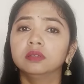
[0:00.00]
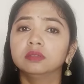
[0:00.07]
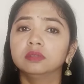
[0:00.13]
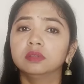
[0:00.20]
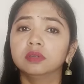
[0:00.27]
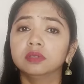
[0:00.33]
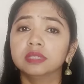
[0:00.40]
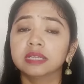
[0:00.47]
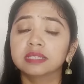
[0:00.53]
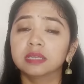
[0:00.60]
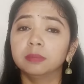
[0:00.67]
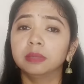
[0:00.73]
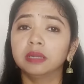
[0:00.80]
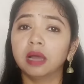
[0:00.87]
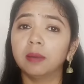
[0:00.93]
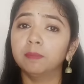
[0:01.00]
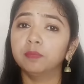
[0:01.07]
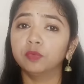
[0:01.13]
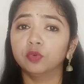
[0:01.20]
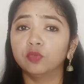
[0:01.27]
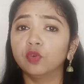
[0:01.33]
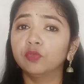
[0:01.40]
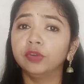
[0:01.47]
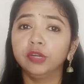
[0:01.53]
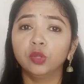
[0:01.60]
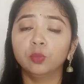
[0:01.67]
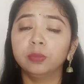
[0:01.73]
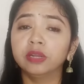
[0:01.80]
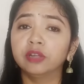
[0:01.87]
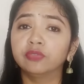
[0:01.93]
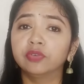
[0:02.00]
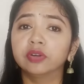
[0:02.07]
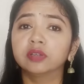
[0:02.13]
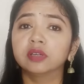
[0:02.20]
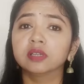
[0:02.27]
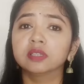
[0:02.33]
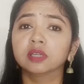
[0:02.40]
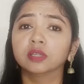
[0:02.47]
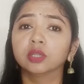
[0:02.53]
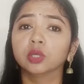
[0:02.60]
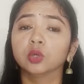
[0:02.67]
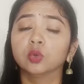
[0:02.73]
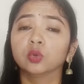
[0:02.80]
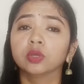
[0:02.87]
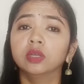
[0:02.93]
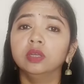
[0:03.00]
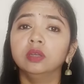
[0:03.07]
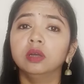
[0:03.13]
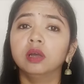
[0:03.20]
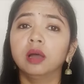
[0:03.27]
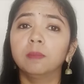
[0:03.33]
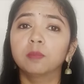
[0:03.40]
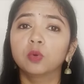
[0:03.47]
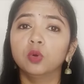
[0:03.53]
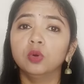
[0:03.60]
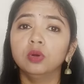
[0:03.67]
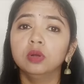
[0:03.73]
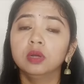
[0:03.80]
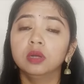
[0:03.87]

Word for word: तो जैसे मैं आप वो वीडियो भी रेफ़र कर सकते हो कि आपको